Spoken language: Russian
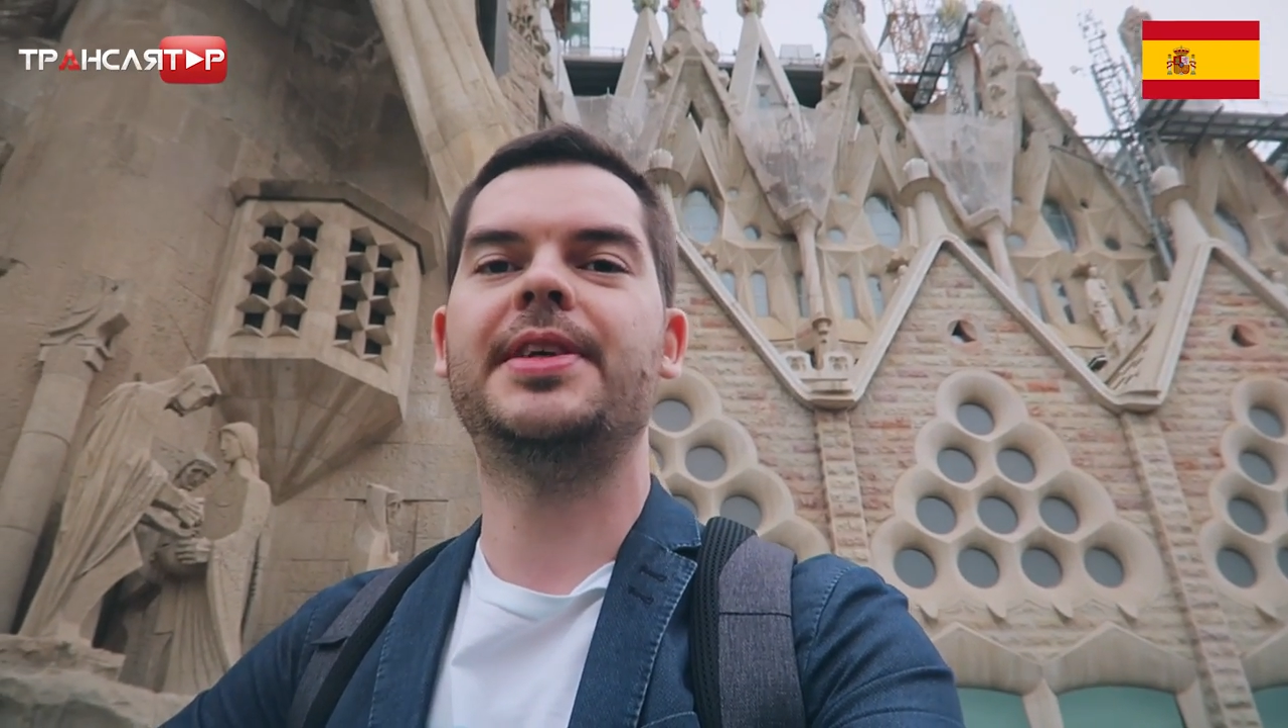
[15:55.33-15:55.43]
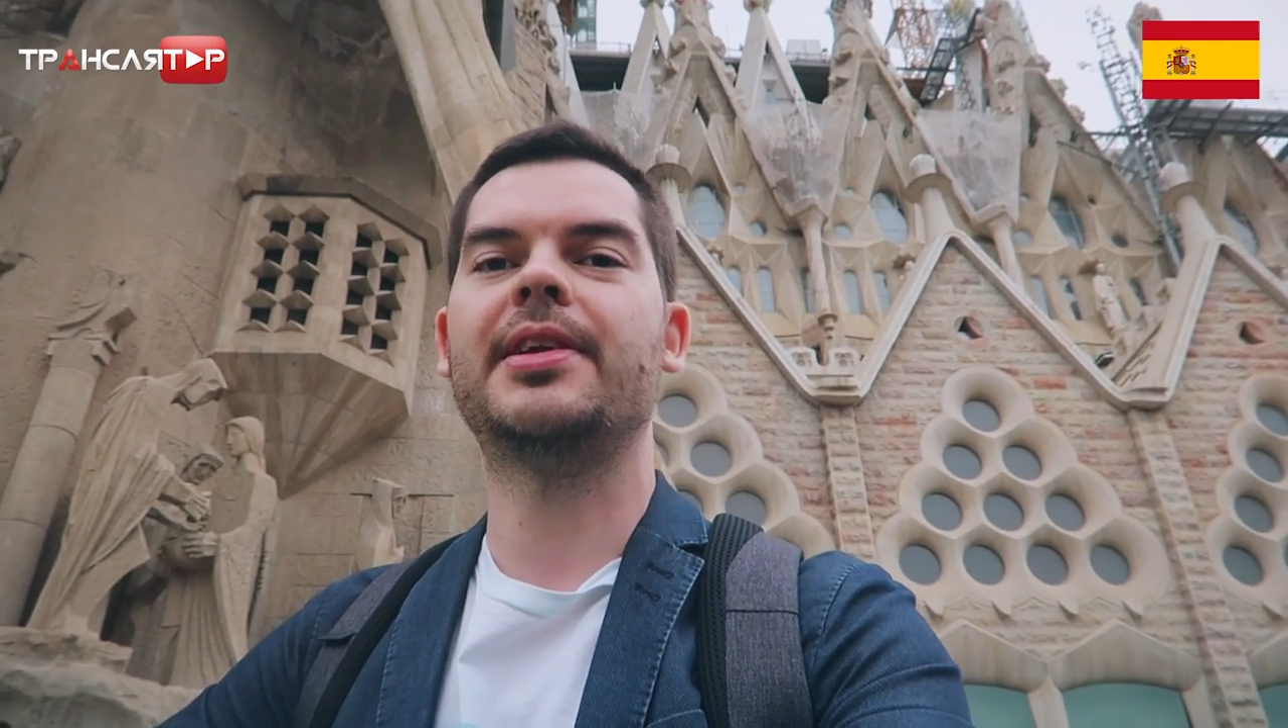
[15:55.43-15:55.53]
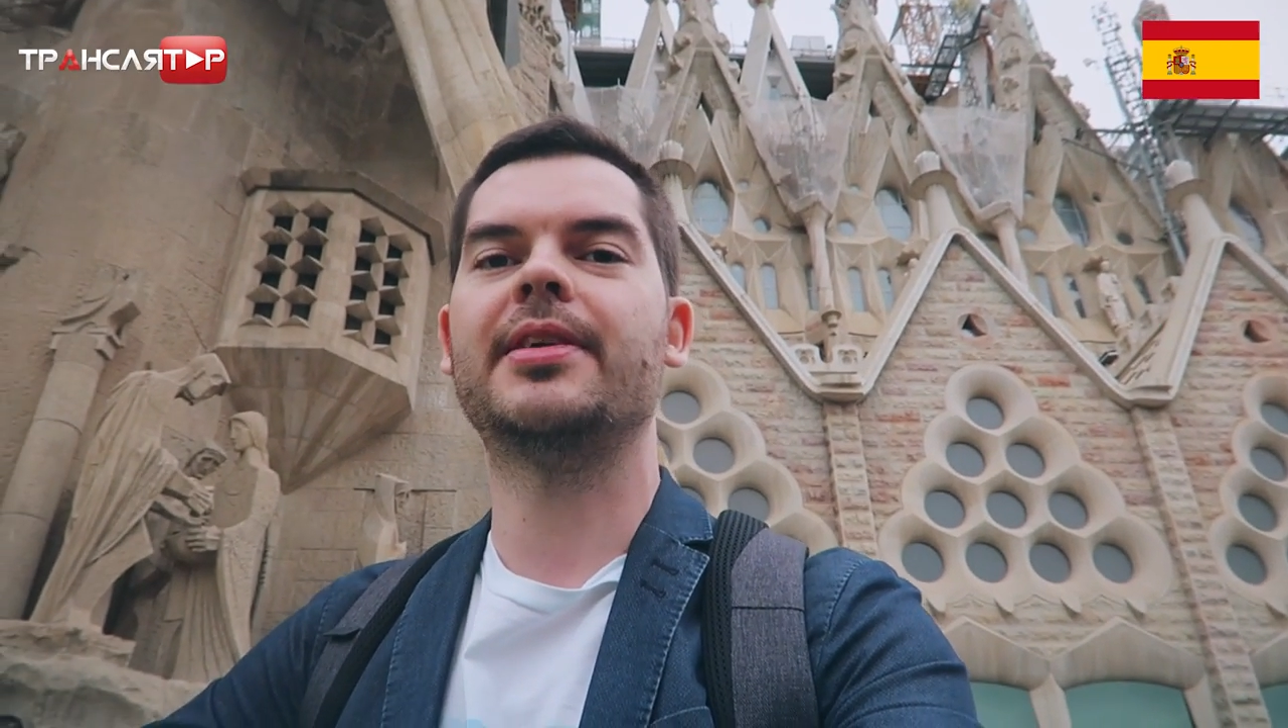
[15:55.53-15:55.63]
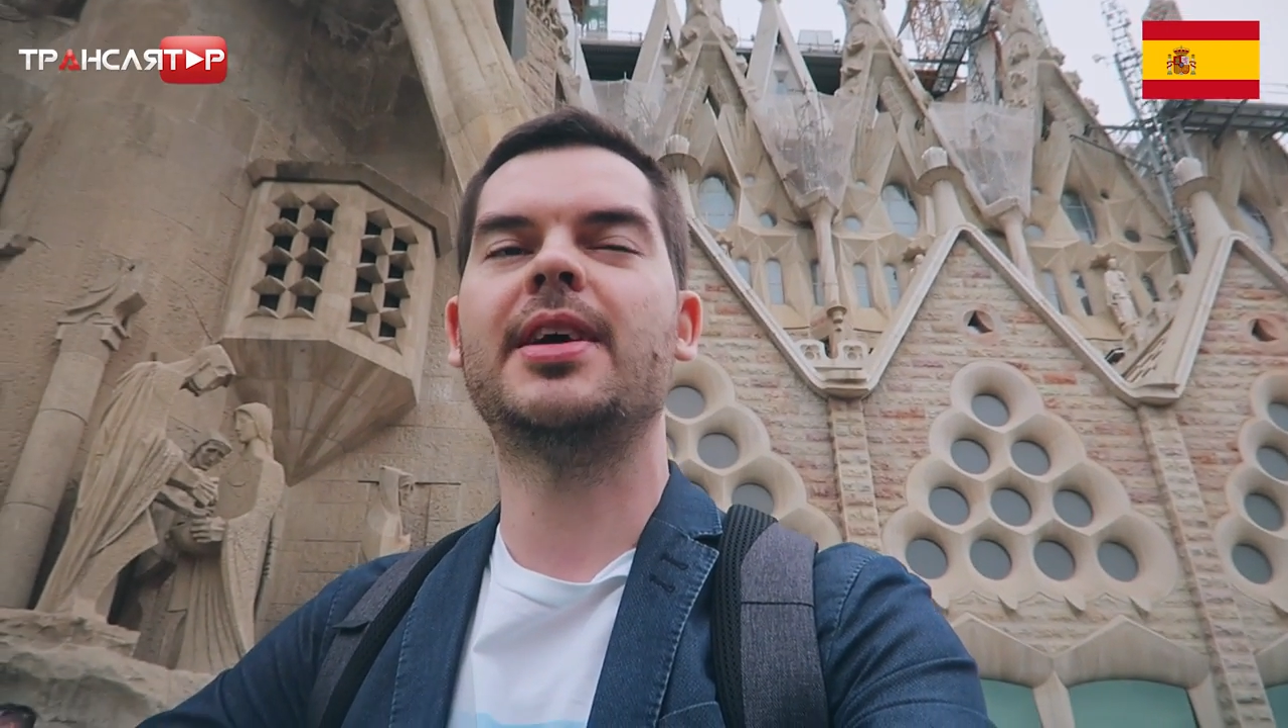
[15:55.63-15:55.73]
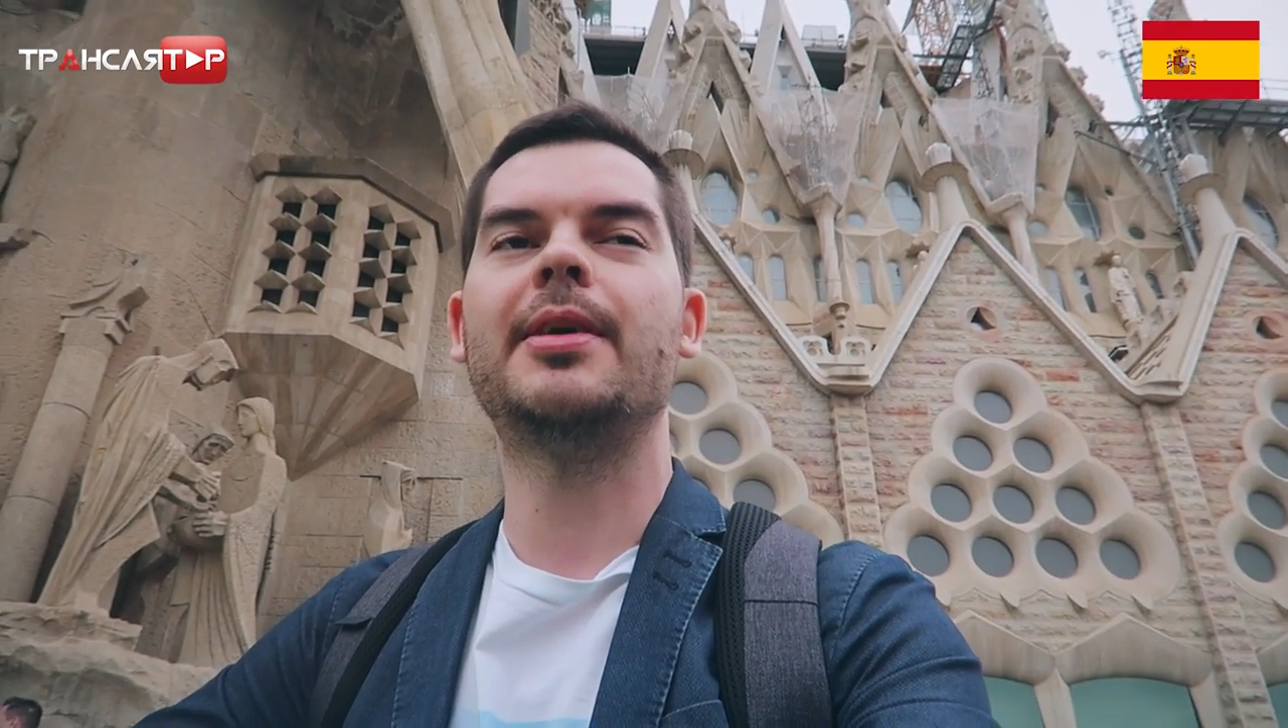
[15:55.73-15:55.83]

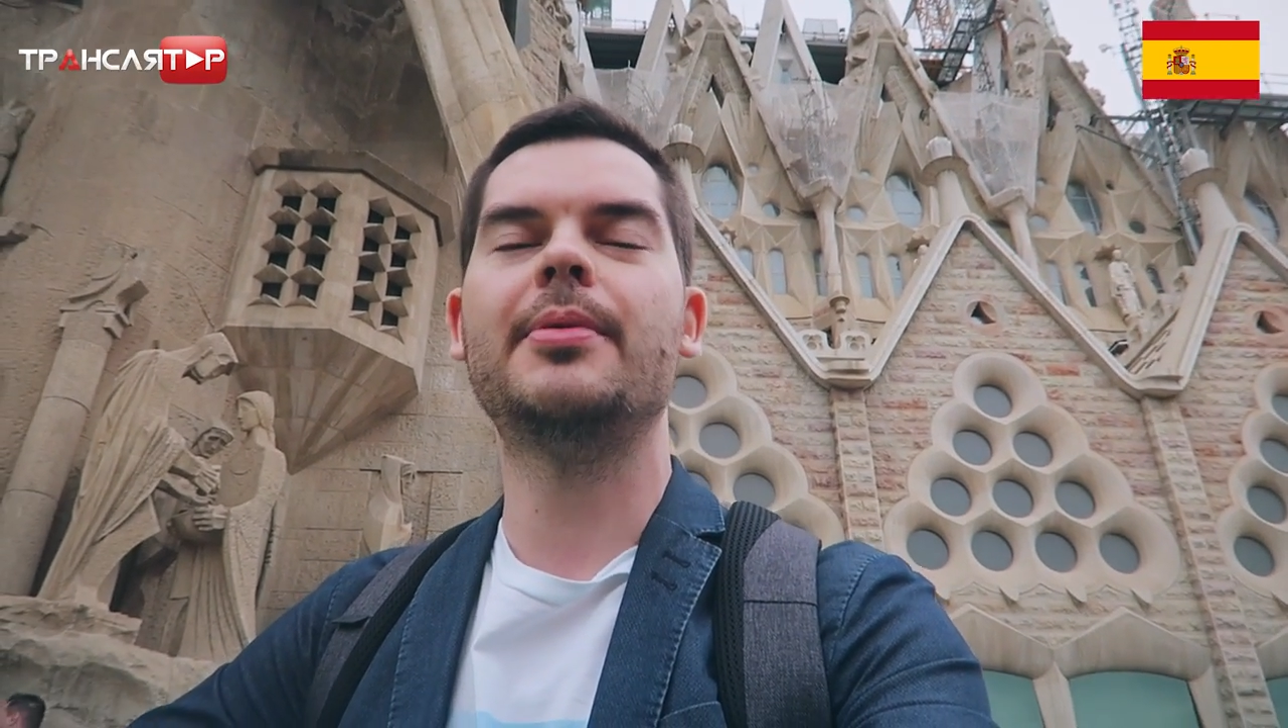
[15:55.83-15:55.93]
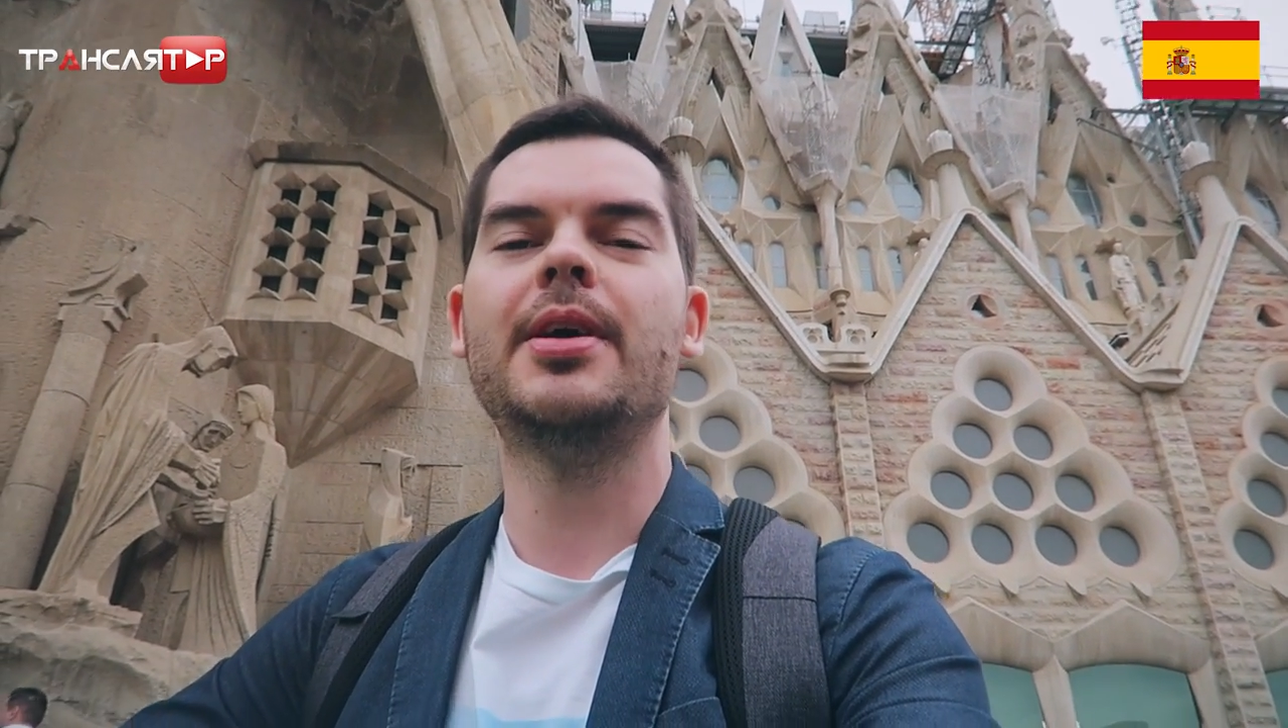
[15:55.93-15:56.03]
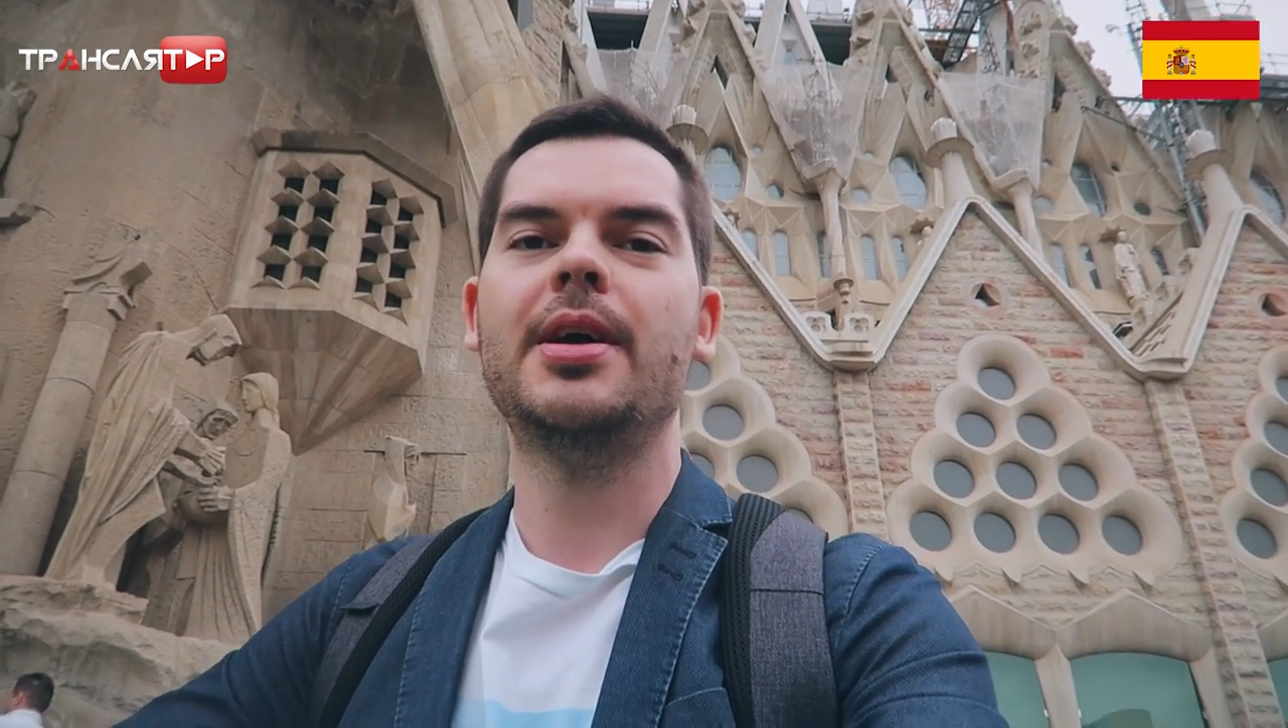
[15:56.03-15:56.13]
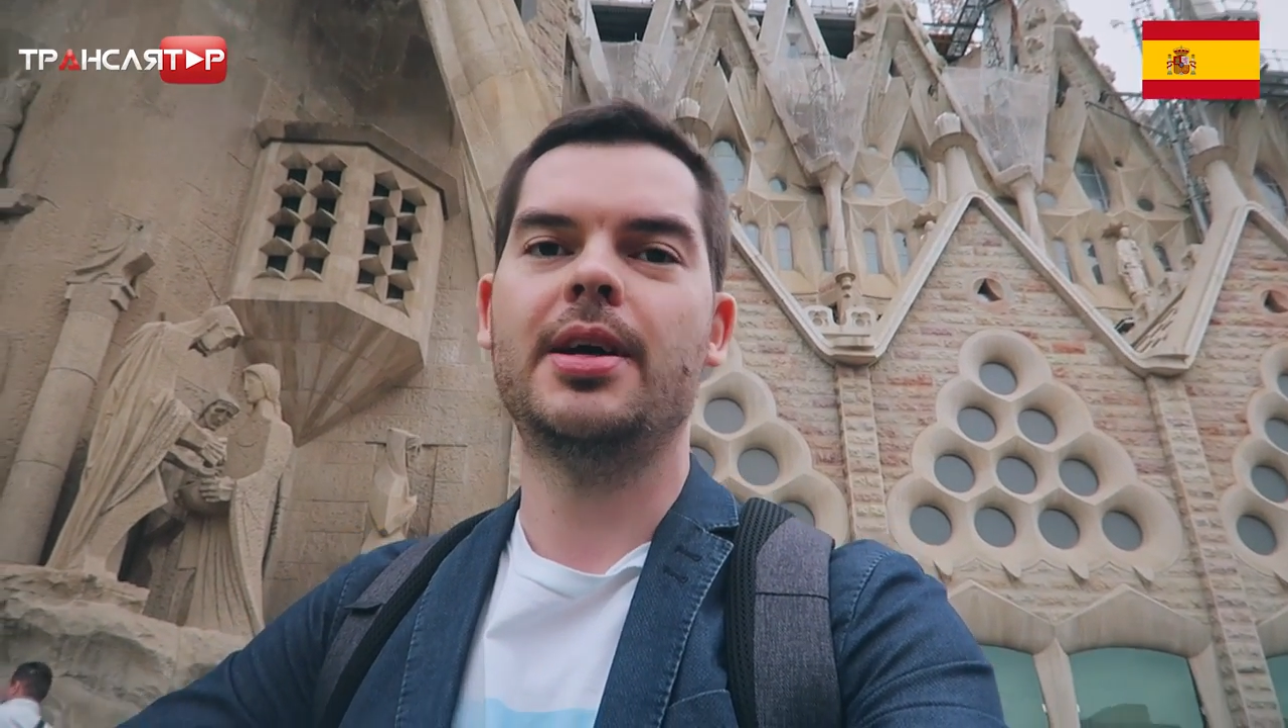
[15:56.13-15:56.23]
килограмм.